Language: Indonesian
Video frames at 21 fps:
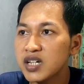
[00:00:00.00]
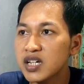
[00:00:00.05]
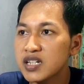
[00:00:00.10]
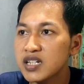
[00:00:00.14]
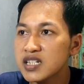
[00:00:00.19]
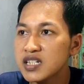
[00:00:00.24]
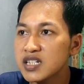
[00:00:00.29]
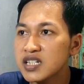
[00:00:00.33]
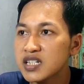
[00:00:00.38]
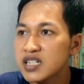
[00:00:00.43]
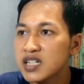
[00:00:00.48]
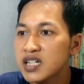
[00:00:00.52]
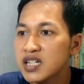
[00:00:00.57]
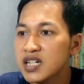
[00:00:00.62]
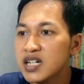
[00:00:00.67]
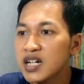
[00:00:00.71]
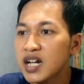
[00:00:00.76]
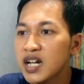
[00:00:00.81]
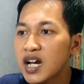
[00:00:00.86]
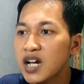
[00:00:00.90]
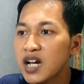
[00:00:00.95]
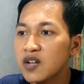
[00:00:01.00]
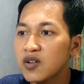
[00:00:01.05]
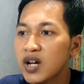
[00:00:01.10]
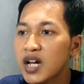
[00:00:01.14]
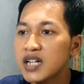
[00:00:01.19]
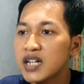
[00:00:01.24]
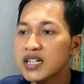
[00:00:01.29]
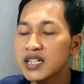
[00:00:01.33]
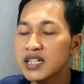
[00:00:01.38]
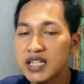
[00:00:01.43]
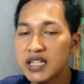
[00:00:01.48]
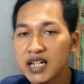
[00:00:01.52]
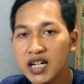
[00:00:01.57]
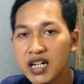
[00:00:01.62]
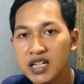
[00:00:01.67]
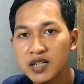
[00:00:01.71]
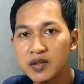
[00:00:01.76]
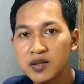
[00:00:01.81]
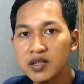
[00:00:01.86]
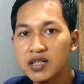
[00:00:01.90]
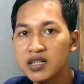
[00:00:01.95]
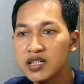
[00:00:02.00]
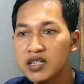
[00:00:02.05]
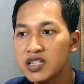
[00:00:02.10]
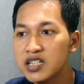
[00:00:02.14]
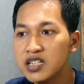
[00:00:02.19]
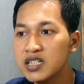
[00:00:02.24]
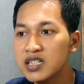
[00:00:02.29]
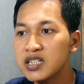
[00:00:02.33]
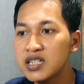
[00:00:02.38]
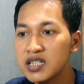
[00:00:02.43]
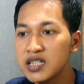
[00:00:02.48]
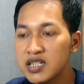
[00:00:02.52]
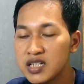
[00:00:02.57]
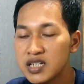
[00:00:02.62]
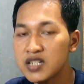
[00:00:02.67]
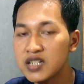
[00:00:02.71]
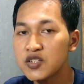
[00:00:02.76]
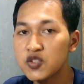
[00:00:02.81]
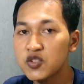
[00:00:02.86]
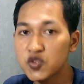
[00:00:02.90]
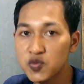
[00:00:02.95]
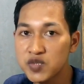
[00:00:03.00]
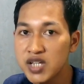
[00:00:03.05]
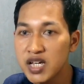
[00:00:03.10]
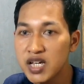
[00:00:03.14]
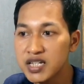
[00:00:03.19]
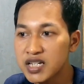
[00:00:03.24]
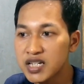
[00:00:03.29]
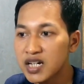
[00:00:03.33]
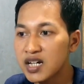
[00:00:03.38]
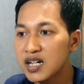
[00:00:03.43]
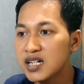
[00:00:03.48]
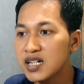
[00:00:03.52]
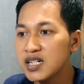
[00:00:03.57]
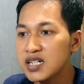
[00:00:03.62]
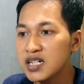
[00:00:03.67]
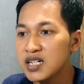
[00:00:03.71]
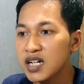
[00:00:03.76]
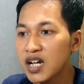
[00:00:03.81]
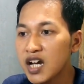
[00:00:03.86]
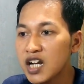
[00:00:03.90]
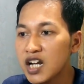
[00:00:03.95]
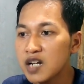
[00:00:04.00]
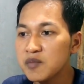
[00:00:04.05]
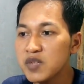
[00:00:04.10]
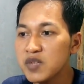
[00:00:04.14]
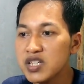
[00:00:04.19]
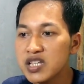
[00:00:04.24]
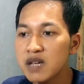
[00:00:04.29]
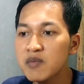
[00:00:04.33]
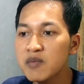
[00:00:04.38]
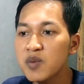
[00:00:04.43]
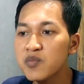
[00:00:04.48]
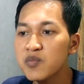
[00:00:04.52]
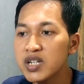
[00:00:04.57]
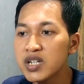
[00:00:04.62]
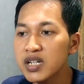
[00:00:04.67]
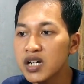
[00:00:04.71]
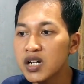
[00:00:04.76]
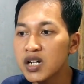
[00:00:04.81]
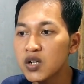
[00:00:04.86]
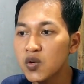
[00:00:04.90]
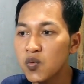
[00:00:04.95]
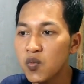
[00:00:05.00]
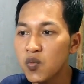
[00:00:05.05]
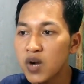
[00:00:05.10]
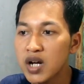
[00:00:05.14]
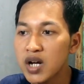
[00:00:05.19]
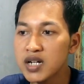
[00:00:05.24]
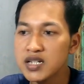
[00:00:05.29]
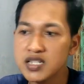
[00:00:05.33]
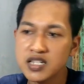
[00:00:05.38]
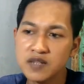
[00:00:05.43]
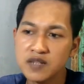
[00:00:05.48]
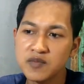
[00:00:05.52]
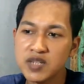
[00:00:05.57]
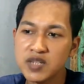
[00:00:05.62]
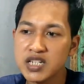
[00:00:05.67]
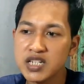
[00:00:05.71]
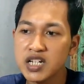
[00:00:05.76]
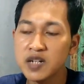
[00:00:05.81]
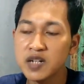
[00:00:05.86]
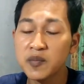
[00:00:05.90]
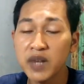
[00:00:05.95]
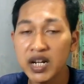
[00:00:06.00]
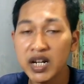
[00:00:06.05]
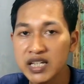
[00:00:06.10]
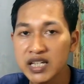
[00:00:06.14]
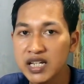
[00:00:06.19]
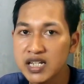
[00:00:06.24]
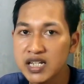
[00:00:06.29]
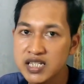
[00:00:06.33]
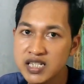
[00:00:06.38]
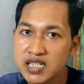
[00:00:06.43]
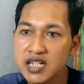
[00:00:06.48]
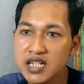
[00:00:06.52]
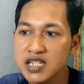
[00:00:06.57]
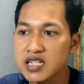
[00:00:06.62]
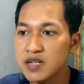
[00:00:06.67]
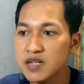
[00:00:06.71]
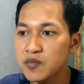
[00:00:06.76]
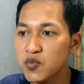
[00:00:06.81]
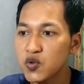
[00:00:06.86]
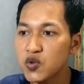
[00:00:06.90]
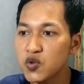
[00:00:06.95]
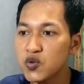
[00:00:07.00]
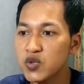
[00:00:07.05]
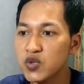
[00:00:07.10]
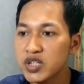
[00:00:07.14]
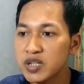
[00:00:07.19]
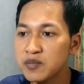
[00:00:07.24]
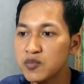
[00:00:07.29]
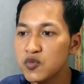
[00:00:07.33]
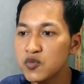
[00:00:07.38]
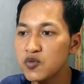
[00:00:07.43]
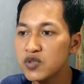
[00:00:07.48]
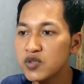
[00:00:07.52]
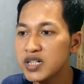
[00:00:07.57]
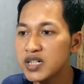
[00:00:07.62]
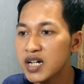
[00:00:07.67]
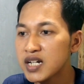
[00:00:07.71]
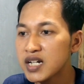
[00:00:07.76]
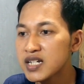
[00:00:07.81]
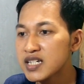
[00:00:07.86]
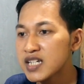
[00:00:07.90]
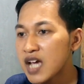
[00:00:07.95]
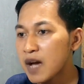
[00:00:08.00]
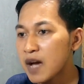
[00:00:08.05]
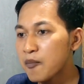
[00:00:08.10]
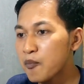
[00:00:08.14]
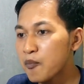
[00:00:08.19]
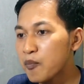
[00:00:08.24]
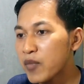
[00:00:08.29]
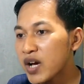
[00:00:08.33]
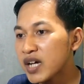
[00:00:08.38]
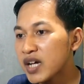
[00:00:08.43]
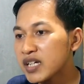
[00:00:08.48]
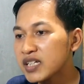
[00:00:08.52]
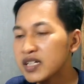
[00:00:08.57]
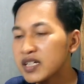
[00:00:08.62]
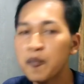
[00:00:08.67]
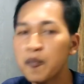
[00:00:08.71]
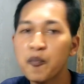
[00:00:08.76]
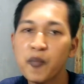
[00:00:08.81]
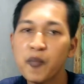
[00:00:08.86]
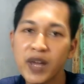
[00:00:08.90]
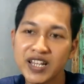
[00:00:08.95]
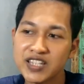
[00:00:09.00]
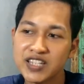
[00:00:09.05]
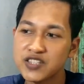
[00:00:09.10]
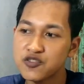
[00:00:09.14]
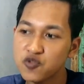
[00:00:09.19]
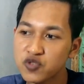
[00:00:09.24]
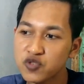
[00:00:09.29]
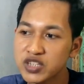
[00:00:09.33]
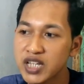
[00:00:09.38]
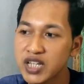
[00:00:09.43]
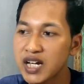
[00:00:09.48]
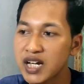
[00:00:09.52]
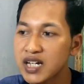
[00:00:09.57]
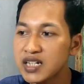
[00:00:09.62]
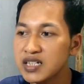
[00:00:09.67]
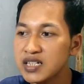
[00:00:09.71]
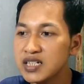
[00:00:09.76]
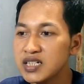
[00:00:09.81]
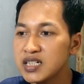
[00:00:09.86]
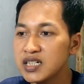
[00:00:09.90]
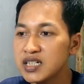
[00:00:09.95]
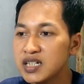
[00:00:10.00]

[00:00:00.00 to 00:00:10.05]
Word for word: di bagian sini kalau kalian lihat uh, di YouTube saya kalian bisa memberikan uang sebesar paling kecil 10.000 dan sampai 4 juta